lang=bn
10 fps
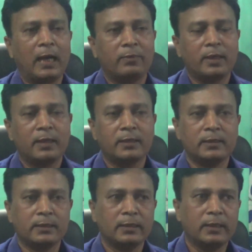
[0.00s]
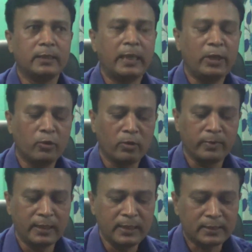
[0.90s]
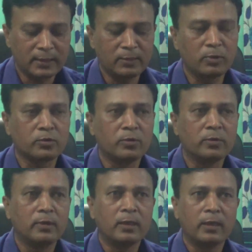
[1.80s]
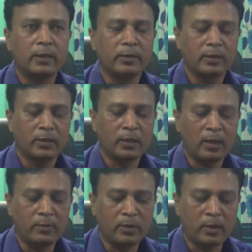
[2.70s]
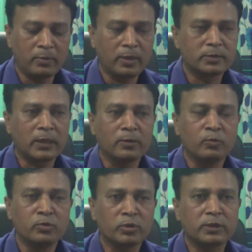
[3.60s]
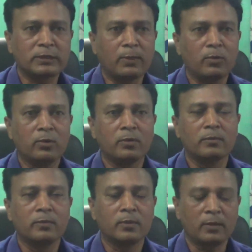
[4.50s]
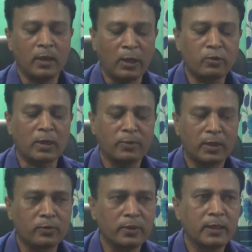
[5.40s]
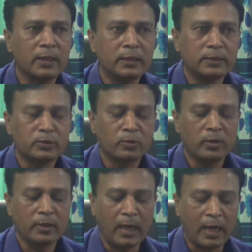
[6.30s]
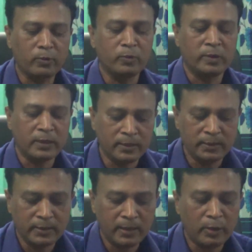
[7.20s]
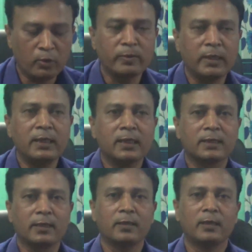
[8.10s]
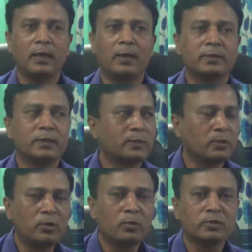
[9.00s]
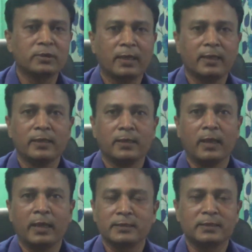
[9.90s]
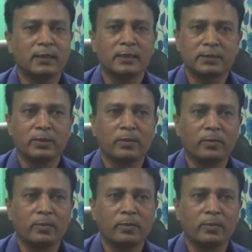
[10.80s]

আমরা এইরকম এনিয়াত্তারের মতো আমরা উদ্যোক্তা সাফল্য আরও কামনা করি যেন আরও এইরকম এনিয়াত্তার আমাদের তেঁতুলিয়া উপজেলায় আনাচে কানাচে